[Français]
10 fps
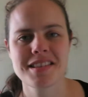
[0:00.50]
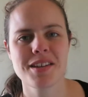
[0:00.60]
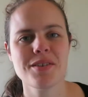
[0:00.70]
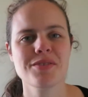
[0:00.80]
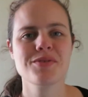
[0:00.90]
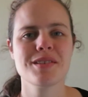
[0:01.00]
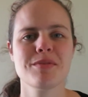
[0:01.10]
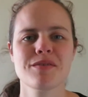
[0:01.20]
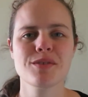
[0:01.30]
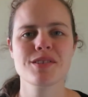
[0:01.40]
Salut à tous et
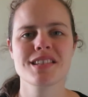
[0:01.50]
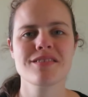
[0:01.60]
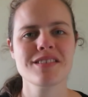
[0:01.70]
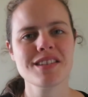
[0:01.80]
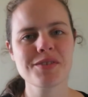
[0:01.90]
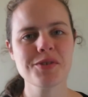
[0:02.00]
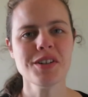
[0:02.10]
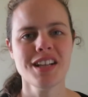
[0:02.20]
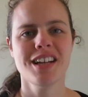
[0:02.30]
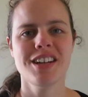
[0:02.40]
bienvenue dans cette vidéo
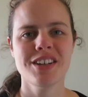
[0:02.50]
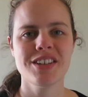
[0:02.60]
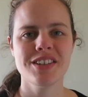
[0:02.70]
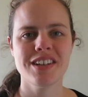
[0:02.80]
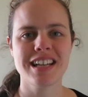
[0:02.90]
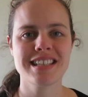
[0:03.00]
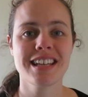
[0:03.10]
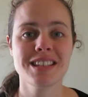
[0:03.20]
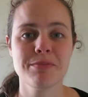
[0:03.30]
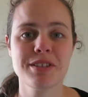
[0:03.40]
euh,
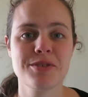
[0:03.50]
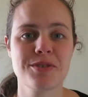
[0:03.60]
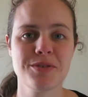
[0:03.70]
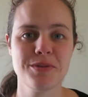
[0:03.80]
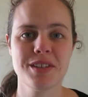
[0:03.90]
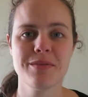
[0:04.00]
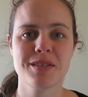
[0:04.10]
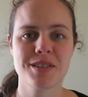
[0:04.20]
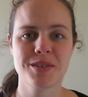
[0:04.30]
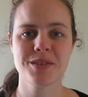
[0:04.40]
assez atypique aujourd'hui
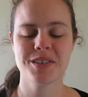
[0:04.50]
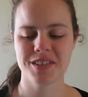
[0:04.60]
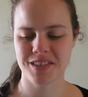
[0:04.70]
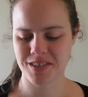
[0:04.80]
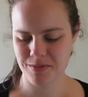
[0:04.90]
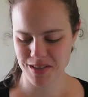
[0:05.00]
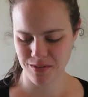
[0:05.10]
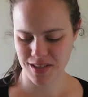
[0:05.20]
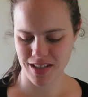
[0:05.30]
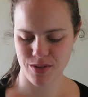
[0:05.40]
parce que euh, parce
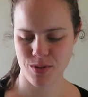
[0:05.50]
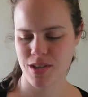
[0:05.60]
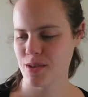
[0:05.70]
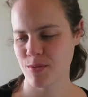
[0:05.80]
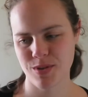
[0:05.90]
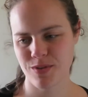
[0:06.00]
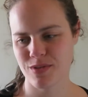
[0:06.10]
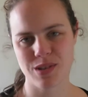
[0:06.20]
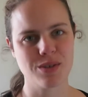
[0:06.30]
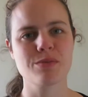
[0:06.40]
c'est un sujet je pense que
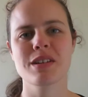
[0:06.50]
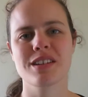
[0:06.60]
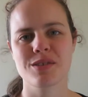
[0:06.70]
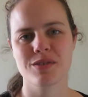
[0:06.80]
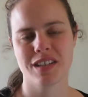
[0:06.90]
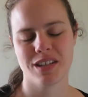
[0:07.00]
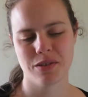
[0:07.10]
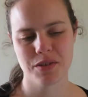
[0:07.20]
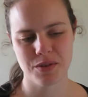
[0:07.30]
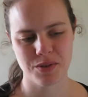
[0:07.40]
vous aurez du mal à retrouver
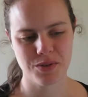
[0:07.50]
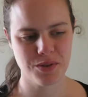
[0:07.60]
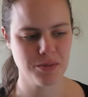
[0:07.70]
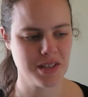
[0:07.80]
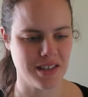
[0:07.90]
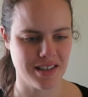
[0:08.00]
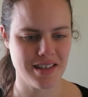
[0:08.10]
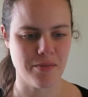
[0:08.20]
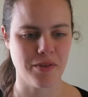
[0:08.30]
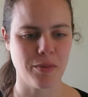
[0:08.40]
ailleurs sur YouTube ça,
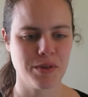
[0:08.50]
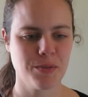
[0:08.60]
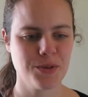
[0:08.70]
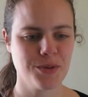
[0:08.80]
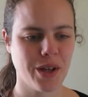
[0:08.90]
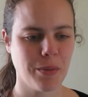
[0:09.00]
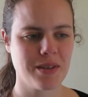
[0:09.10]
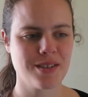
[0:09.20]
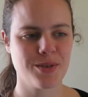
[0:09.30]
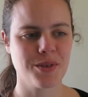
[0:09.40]
me fait un petit peu sourire
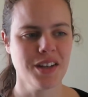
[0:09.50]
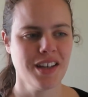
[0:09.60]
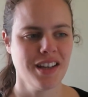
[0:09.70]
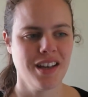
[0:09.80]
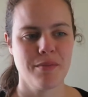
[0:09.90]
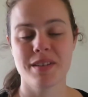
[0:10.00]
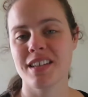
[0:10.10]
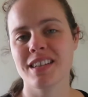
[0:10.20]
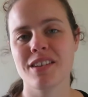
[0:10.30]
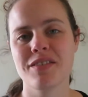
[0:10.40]
parce que ma
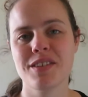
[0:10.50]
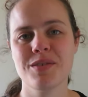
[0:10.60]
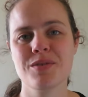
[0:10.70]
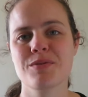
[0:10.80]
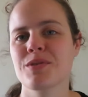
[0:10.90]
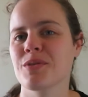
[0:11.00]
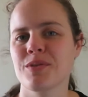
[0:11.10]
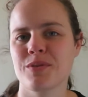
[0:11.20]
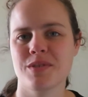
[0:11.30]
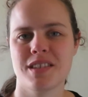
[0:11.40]
dernière vidéo je me suis
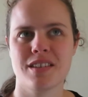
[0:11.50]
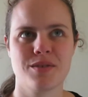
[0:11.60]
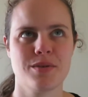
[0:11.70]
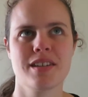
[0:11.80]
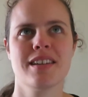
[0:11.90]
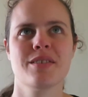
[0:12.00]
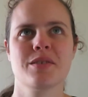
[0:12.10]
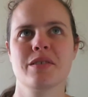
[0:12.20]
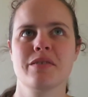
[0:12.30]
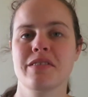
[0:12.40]
rendu compte c'est un sujet
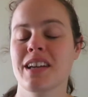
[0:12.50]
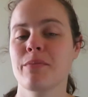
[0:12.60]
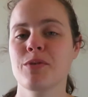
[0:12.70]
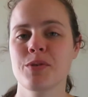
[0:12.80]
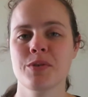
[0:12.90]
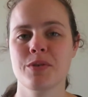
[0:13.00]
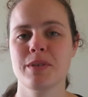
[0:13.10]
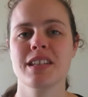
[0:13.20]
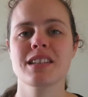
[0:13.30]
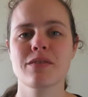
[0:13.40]
euh, vraiment
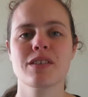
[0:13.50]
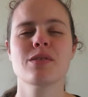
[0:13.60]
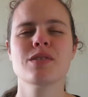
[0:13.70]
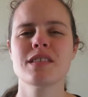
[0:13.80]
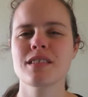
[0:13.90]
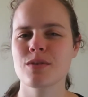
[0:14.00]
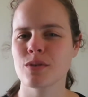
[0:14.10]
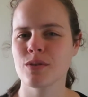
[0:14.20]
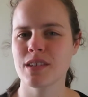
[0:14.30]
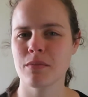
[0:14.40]
ma dernière vidéo c'était
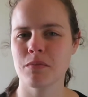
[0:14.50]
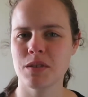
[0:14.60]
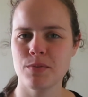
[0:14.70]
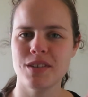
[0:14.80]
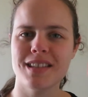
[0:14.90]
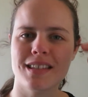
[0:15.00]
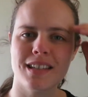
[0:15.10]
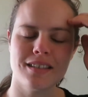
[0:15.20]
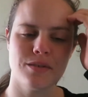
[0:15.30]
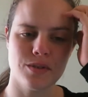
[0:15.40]
sur le thème un petit peu des
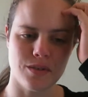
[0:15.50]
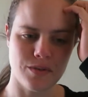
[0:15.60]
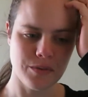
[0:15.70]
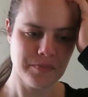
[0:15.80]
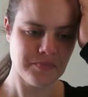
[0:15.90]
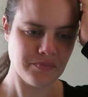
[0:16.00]
interdits aux enfants